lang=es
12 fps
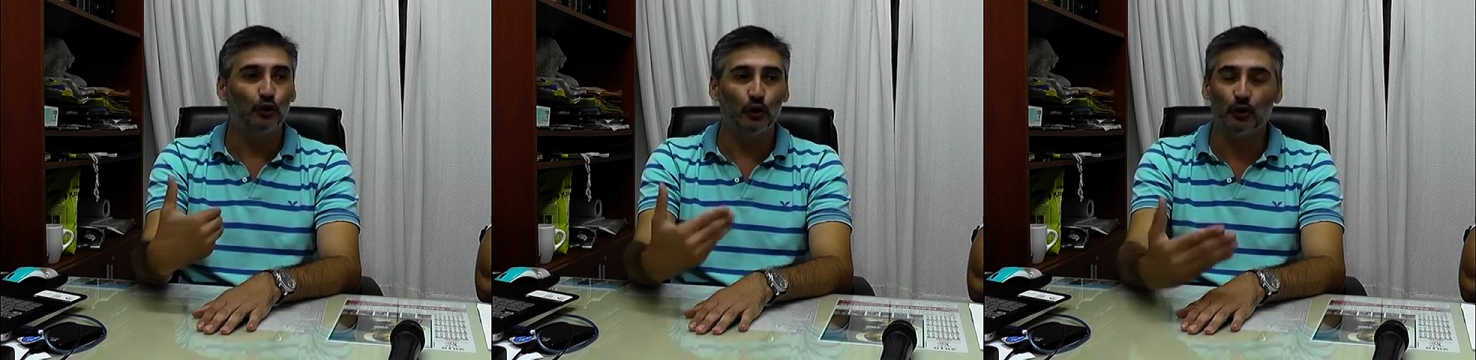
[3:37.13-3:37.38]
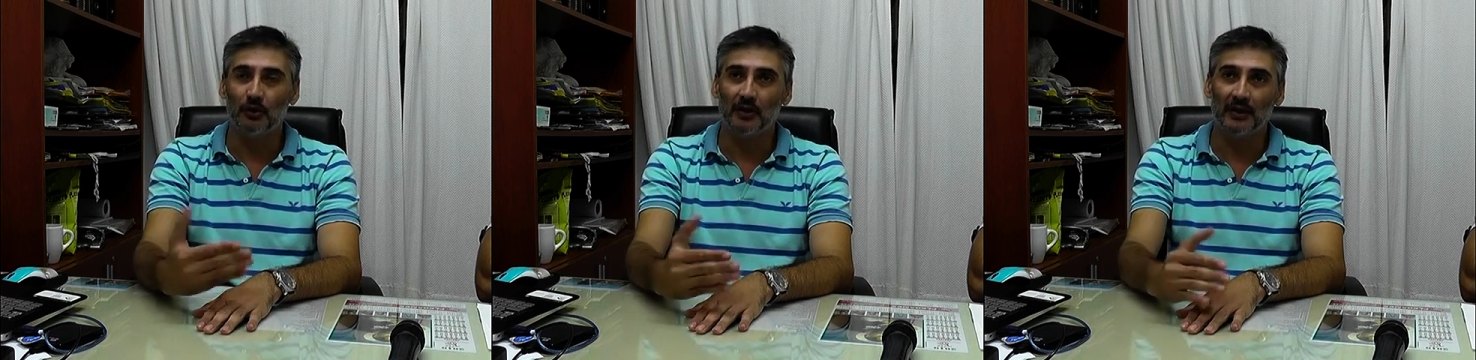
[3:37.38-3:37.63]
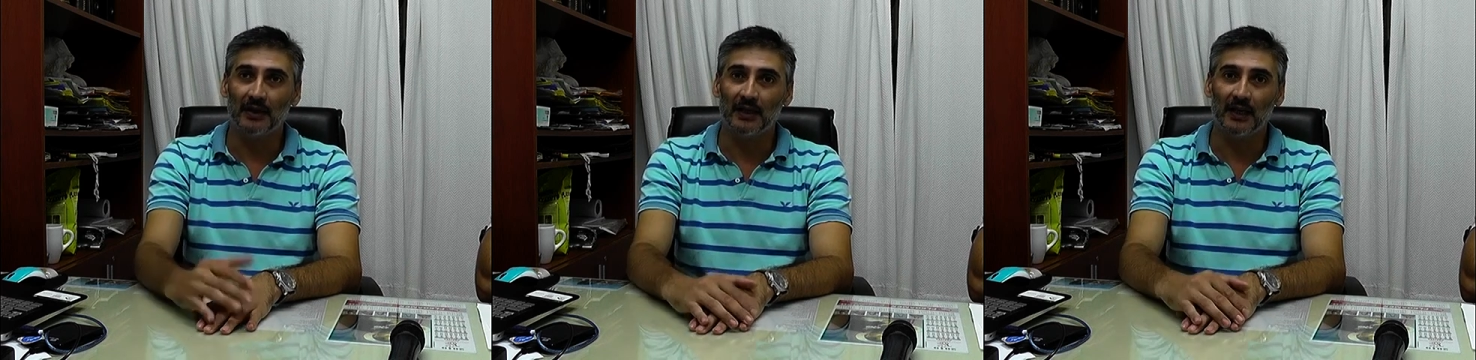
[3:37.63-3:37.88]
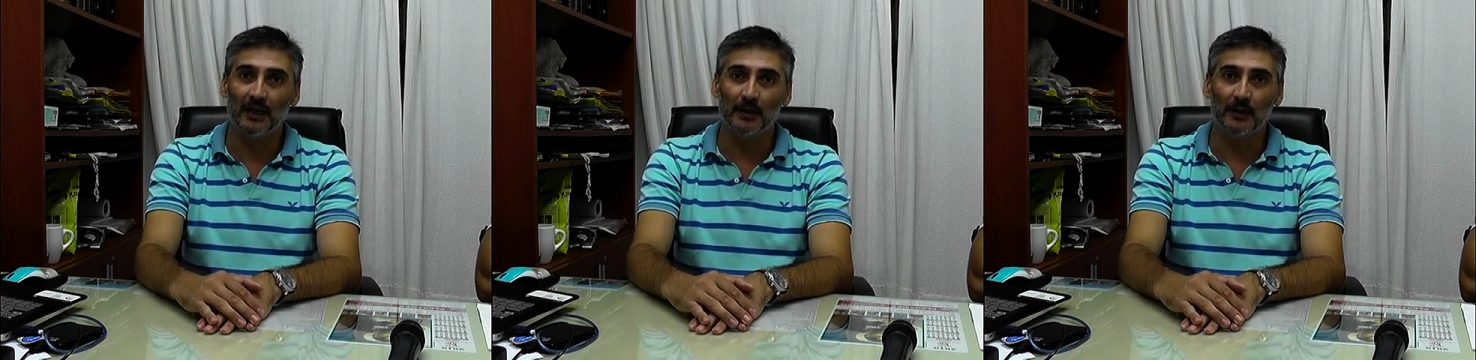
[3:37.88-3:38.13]
todo lo que
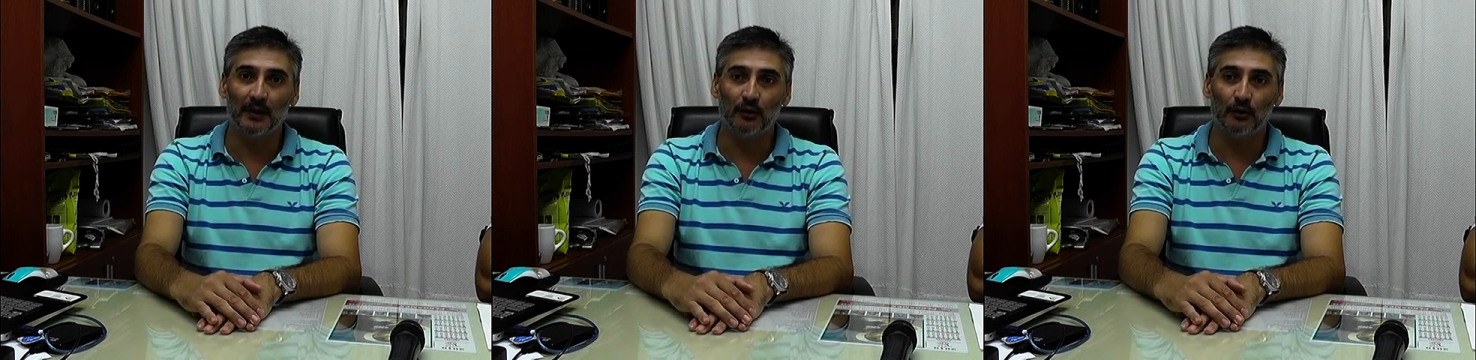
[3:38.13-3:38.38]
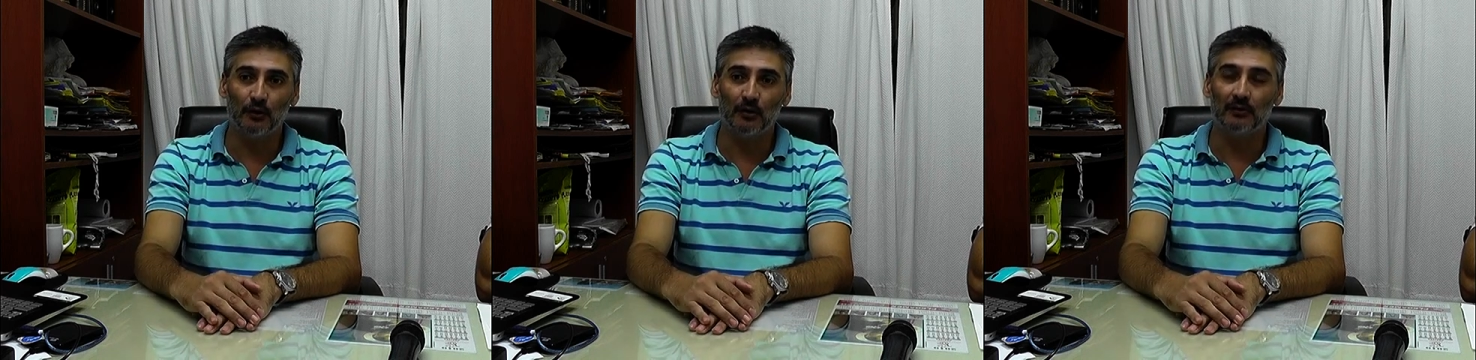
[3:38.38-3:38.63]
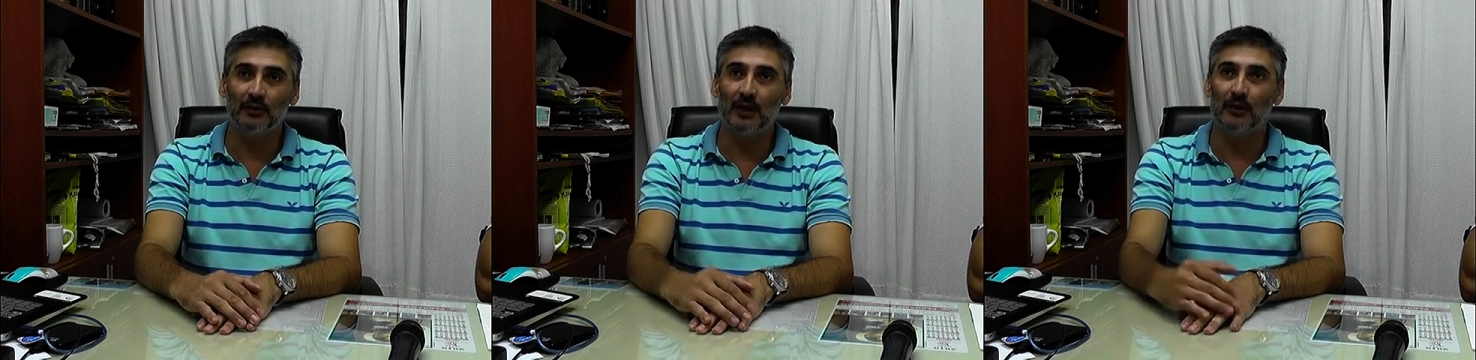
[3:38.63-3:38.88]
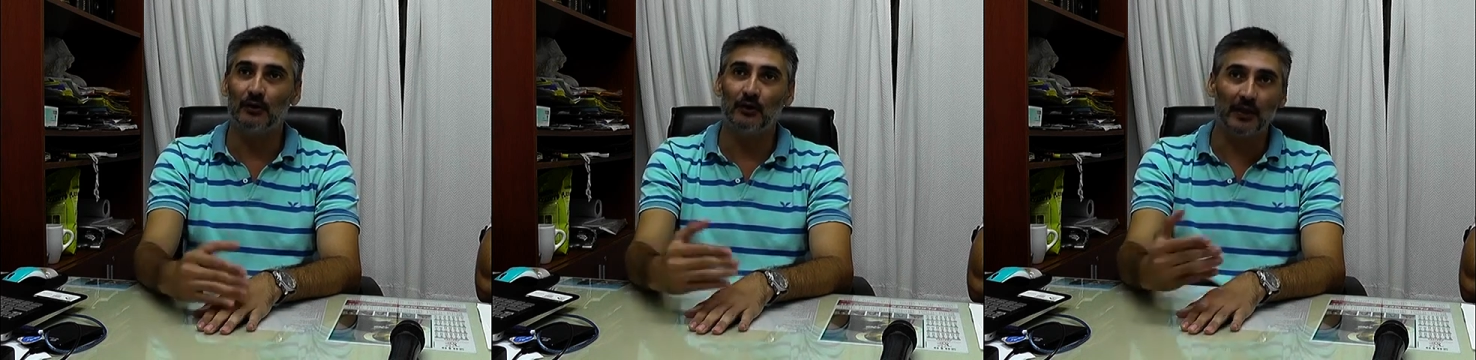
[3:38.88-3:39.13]
tenga que ver con
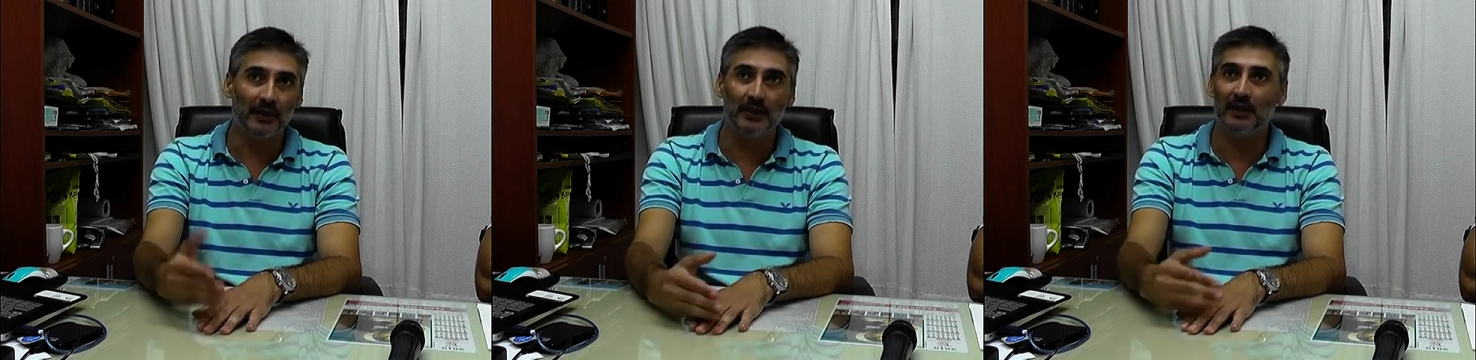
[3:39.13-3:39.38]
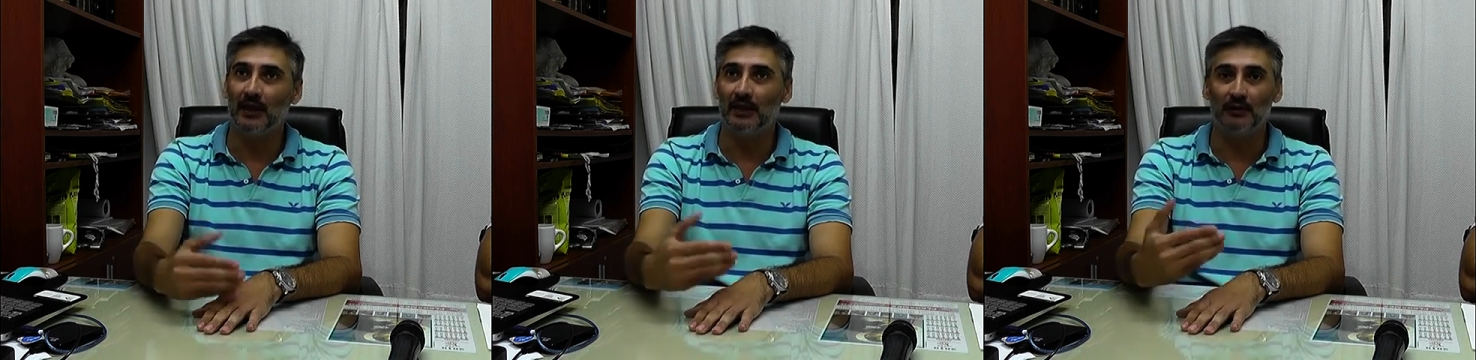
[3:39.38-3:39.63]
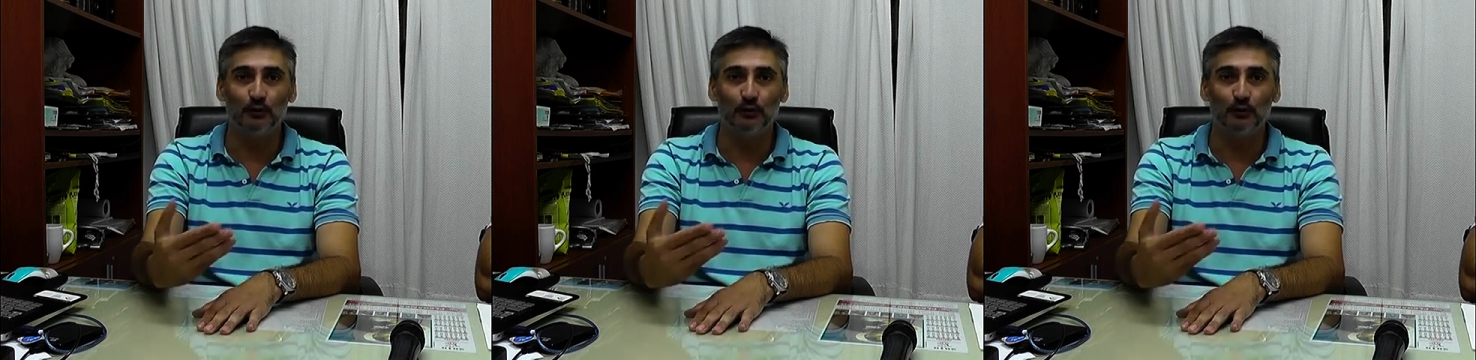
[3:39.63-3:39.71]
las droguerías,